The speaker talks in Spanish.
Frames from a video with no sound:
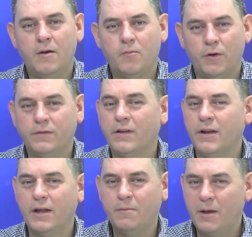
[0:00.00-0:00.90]
pues
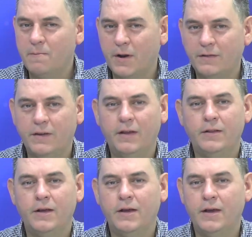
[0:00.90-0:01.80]
tener bien
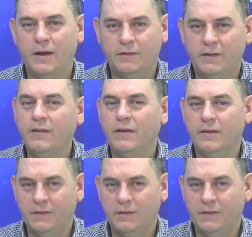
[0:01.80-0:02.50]
presente que si,